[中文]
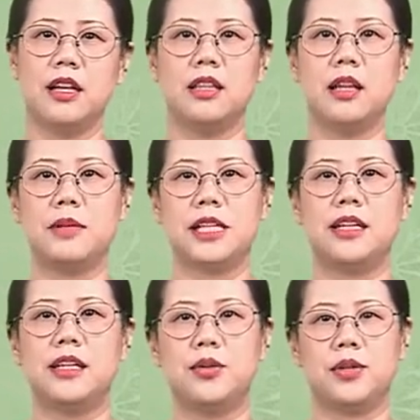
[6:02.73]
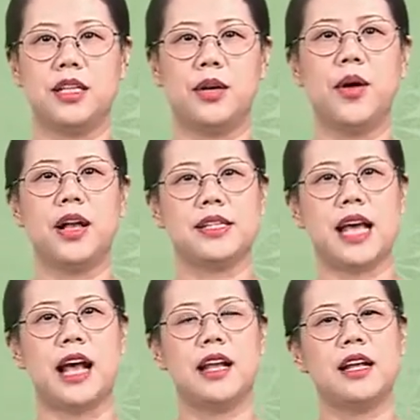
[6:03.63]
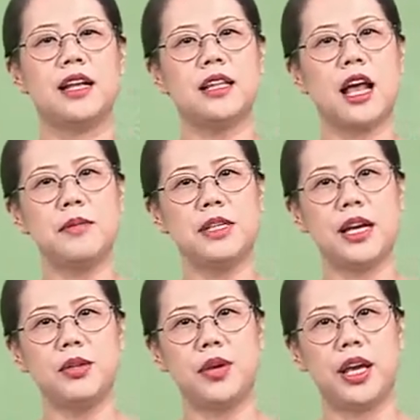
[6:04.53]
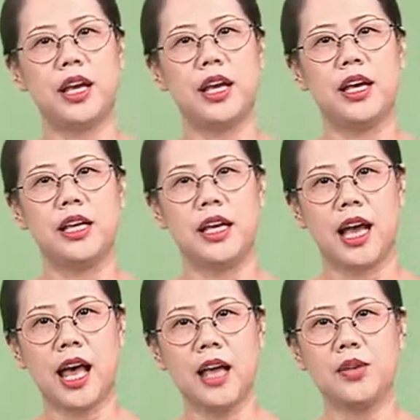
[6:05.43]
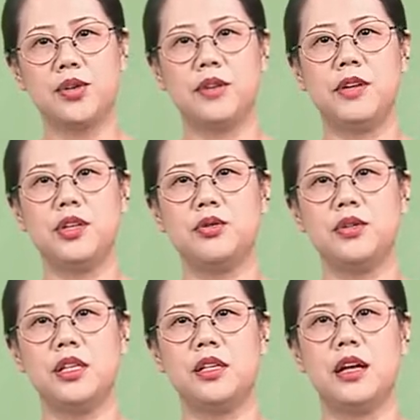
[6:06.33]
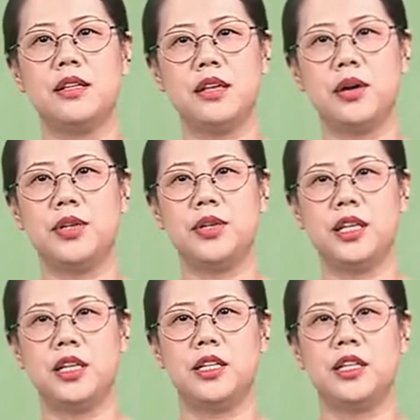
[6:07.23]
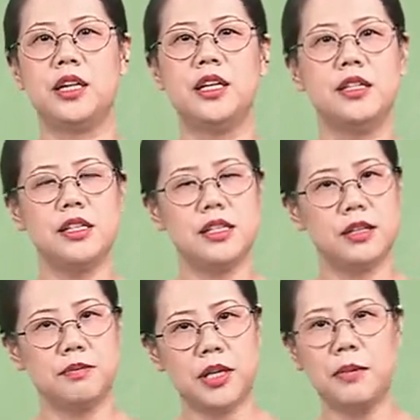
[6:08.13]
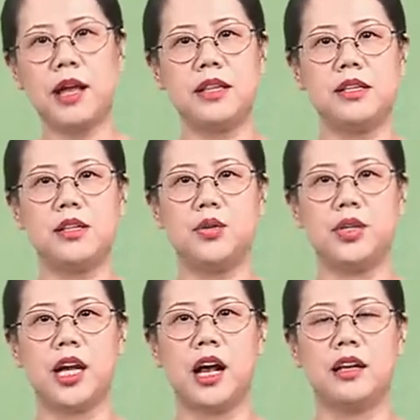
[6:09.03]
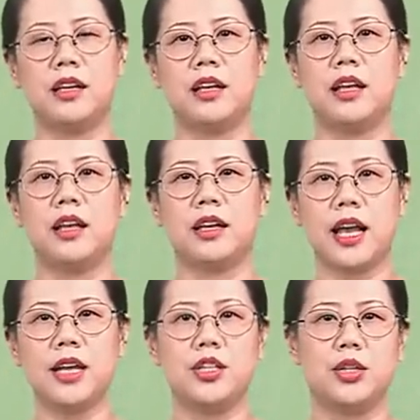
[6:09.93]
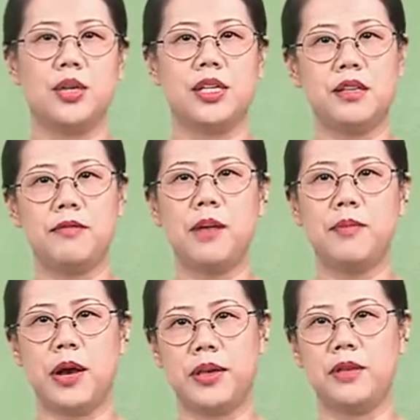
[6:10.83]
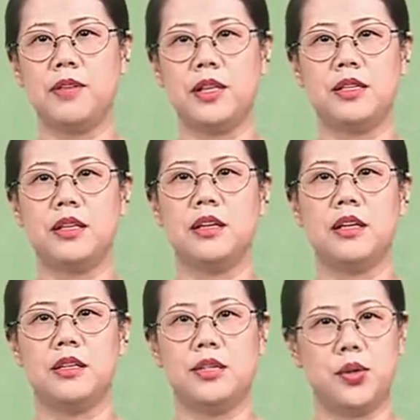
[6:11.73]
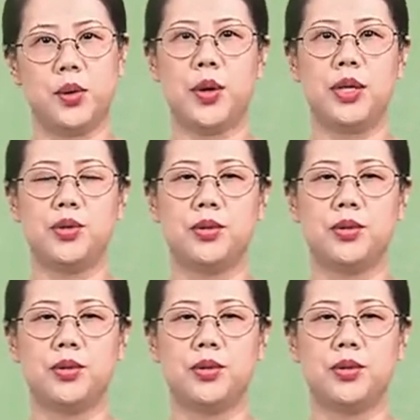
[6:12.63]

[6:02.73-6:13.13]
那么在这种情况下，他们在对以汉学为中心的教育体制进行批判的基础上，开始对西方表音文字给予关注。